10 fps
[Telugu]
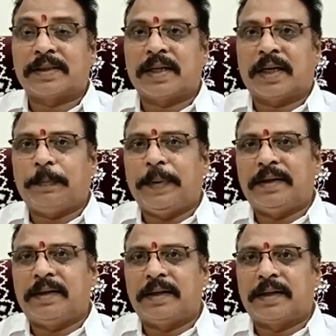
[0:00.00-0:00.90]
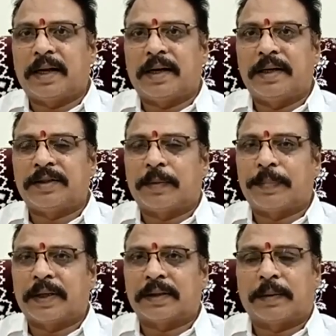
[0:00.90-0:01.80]
చెక్ పెట్టినట్టేనని
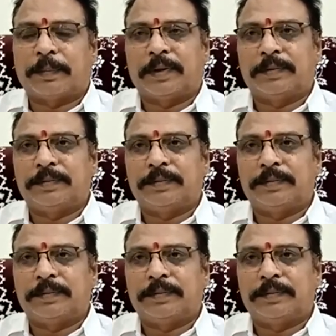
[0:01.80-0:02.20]
చెప్పక తప్పదు